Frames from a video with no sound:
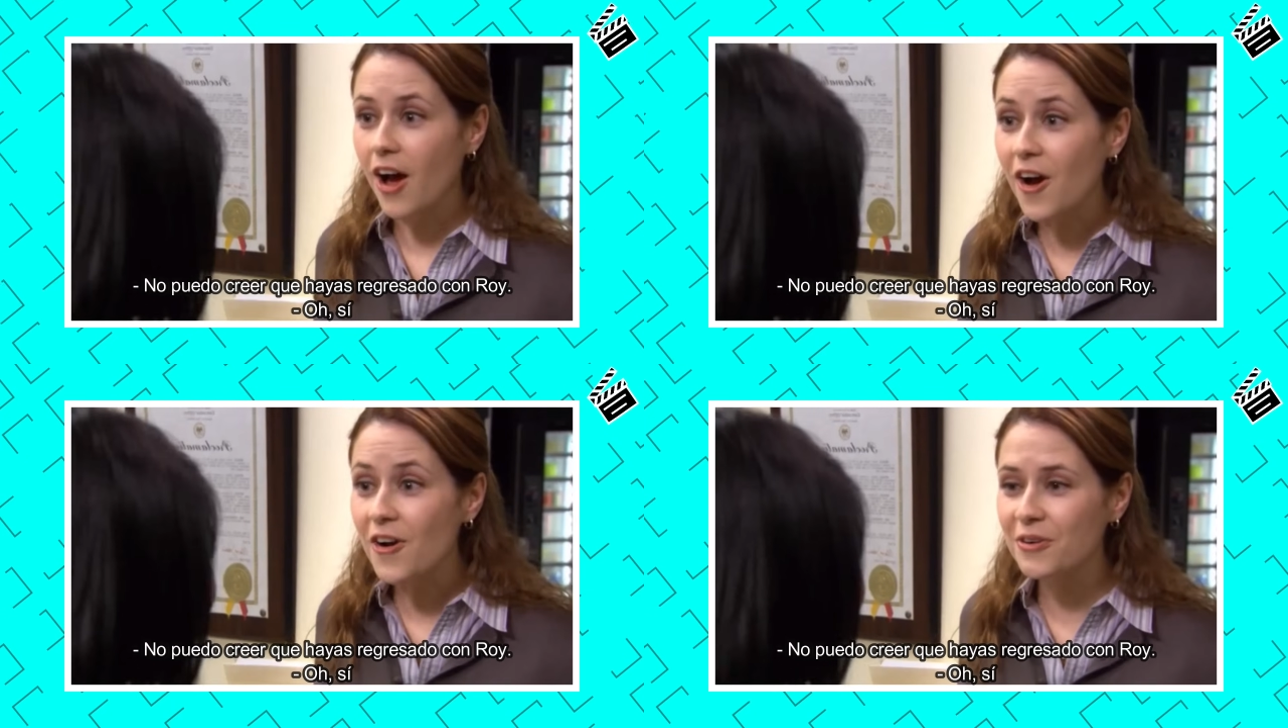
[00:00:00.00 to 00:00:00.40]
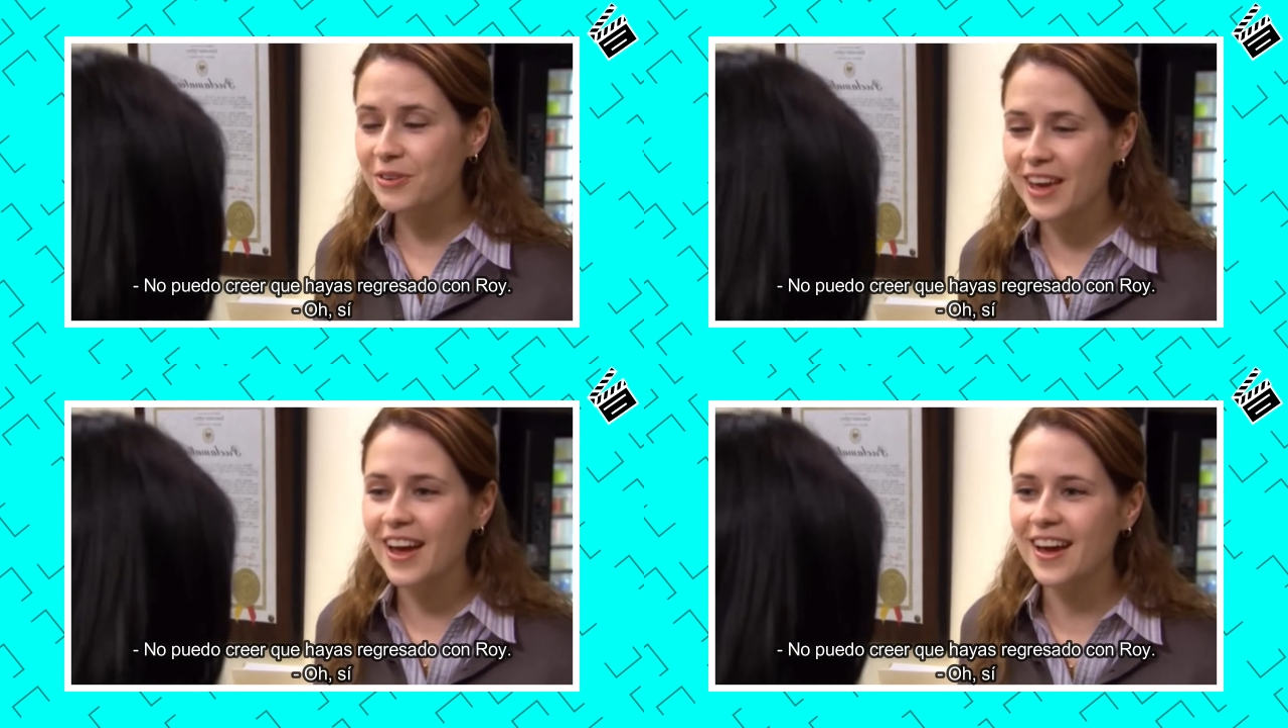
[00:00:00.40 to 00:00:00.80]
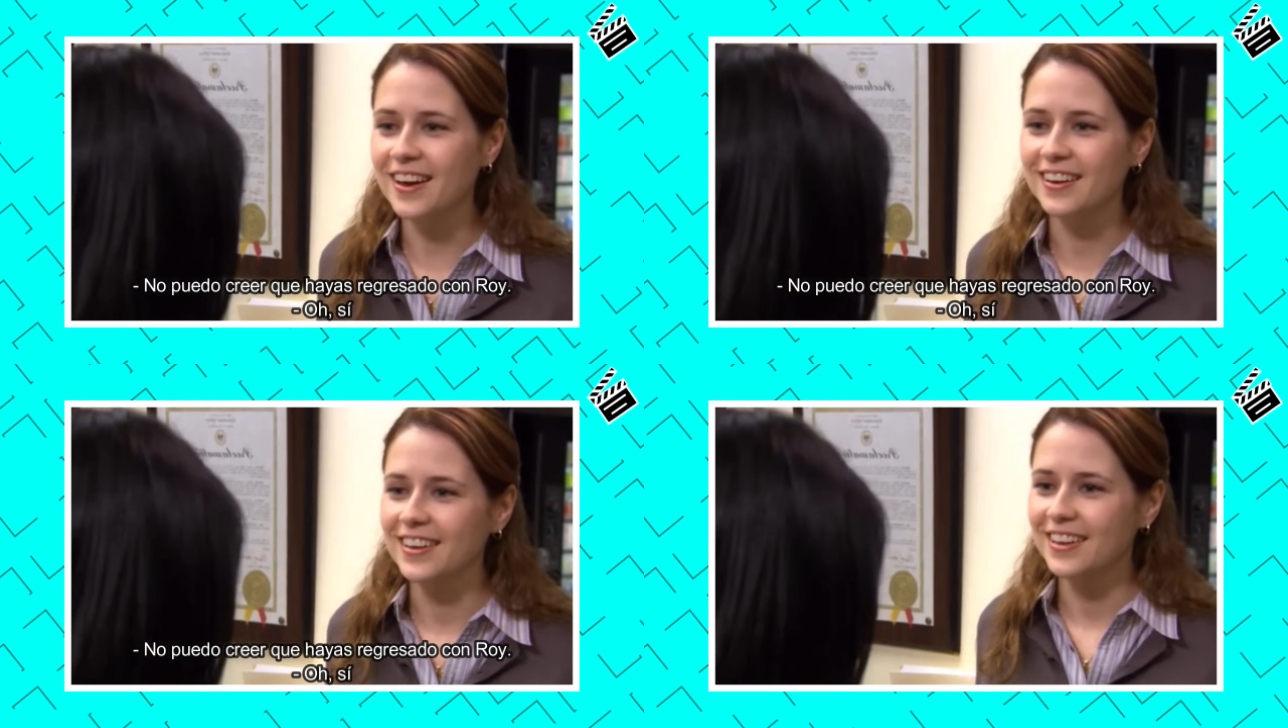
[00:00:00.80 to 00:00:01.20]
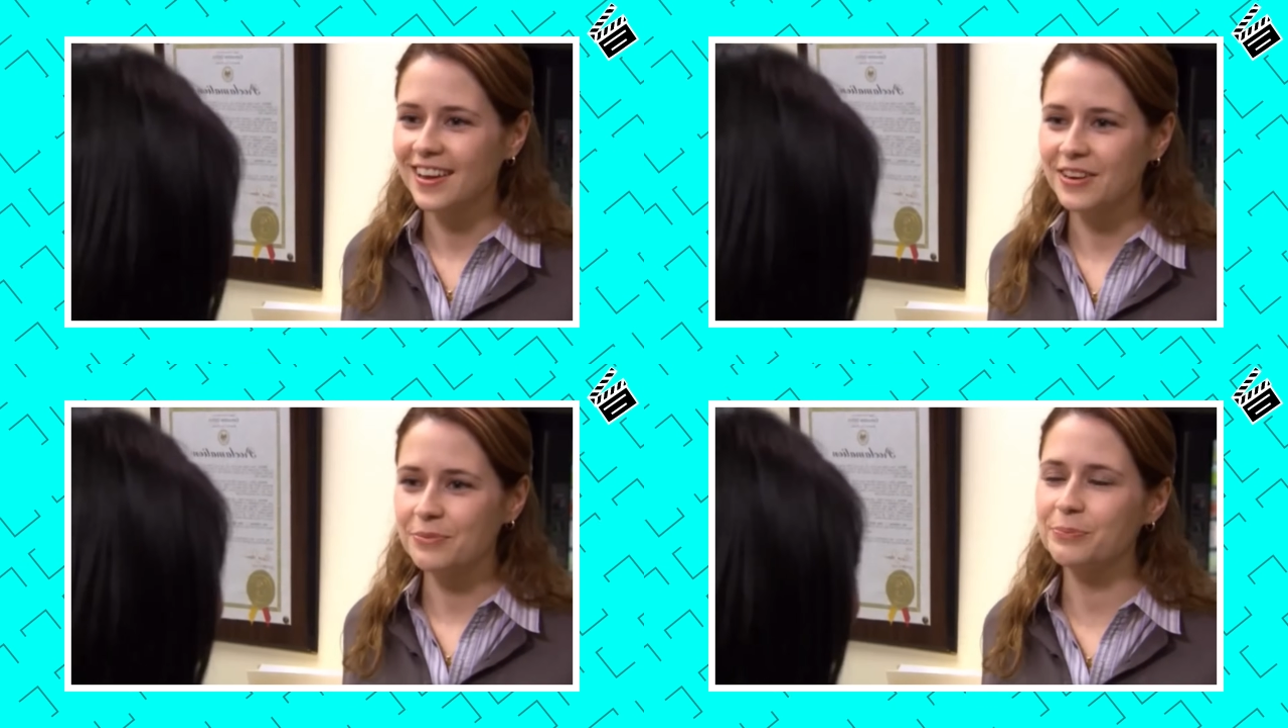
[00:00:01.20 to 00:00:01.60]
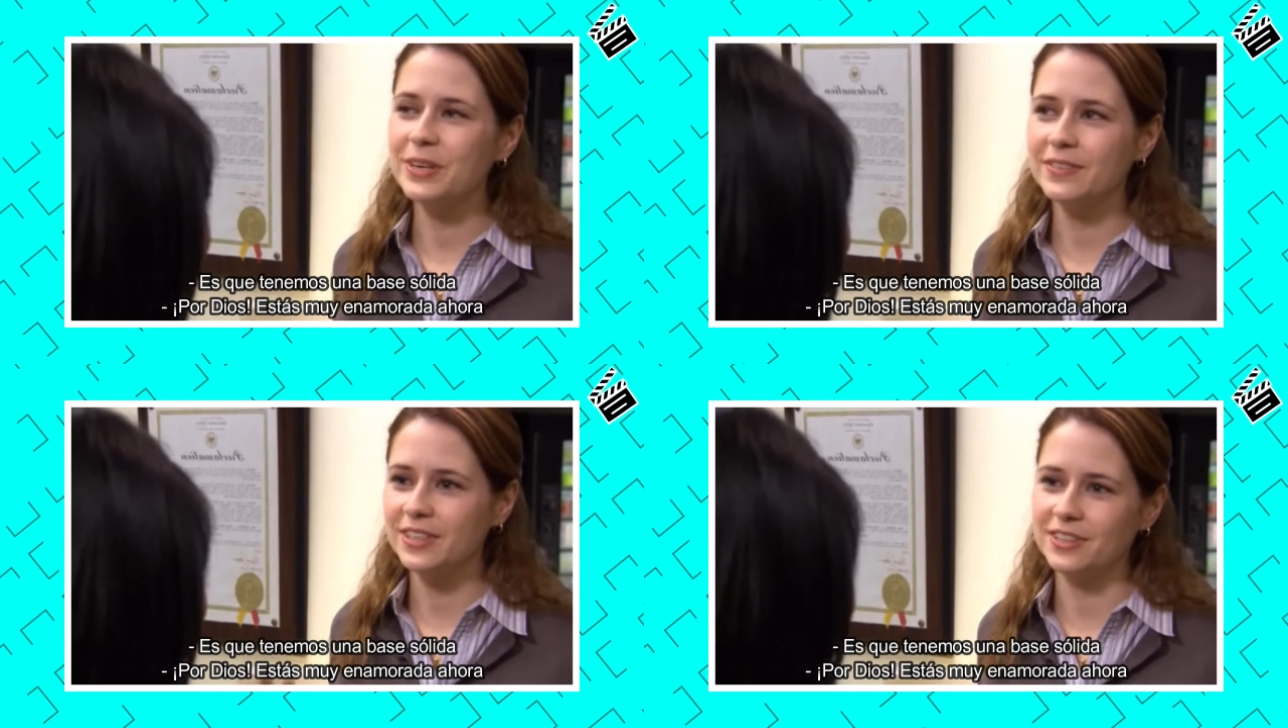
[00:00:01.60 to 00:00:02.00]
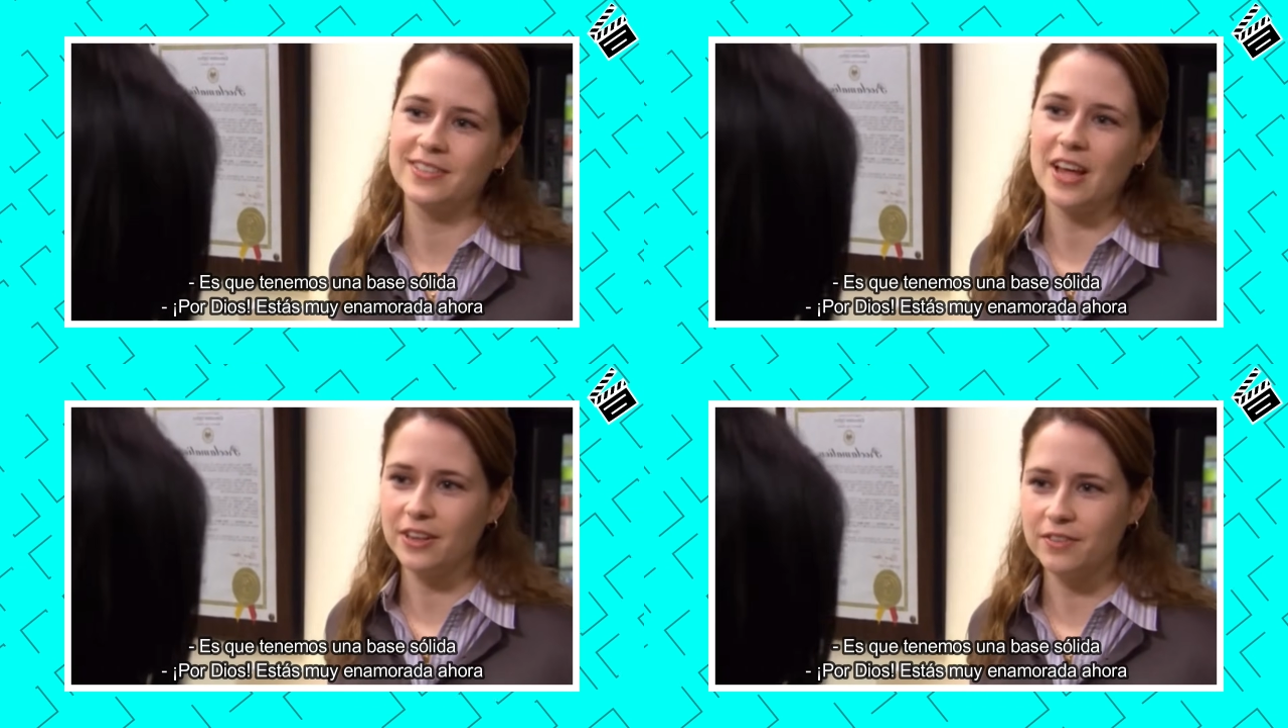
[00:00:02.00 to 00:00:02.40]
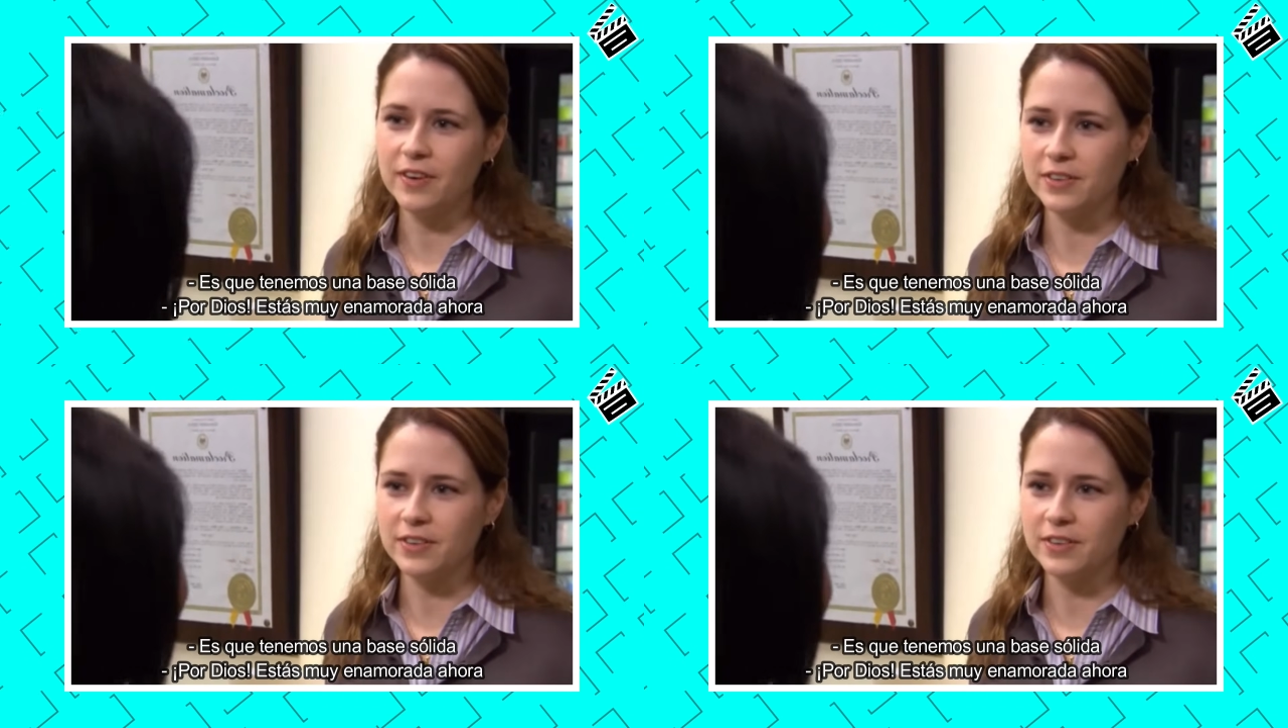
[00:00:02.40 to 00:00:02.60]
Oh, yeah. We have such a solid